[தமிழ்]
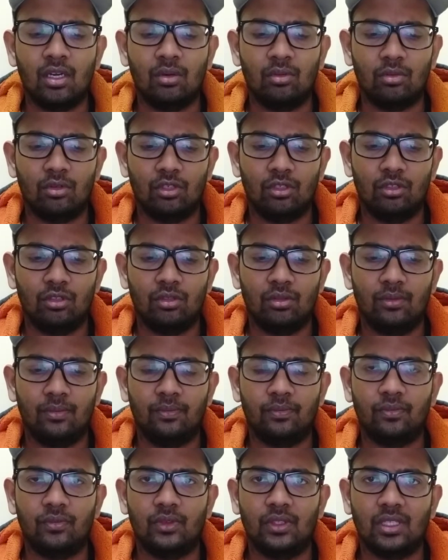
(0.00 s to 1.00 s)
ஒரு
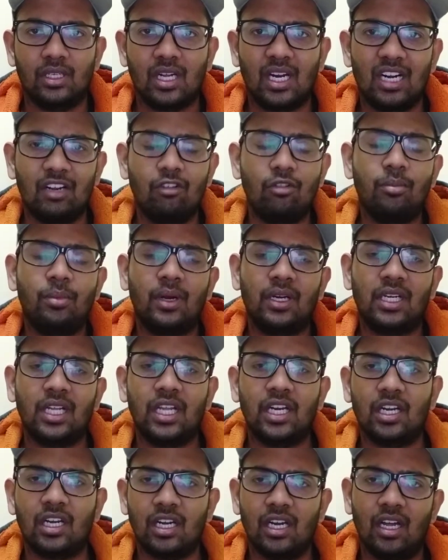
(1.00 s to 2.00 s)
கனவு பாட்டா
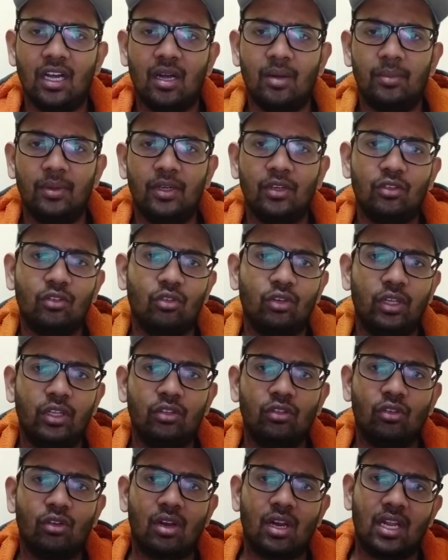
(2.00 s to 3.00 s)
இருக்கலாம் அப்படின்னு சொல்லி
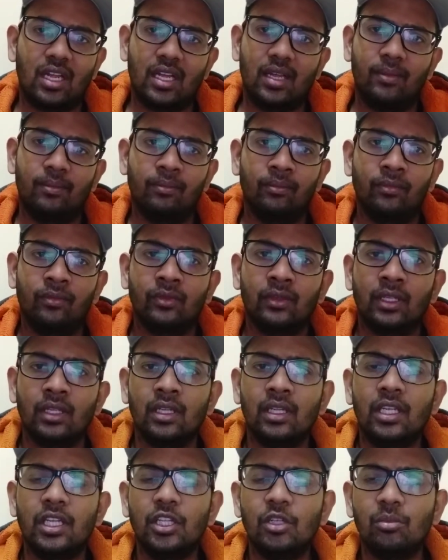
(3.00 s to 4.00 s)
சொல்றாங்க
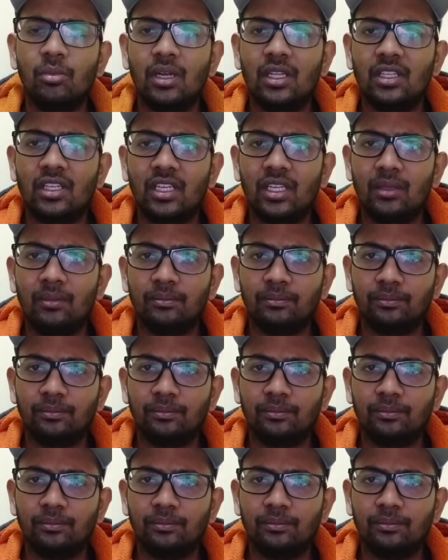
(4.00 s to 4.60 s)
இது மாதிரி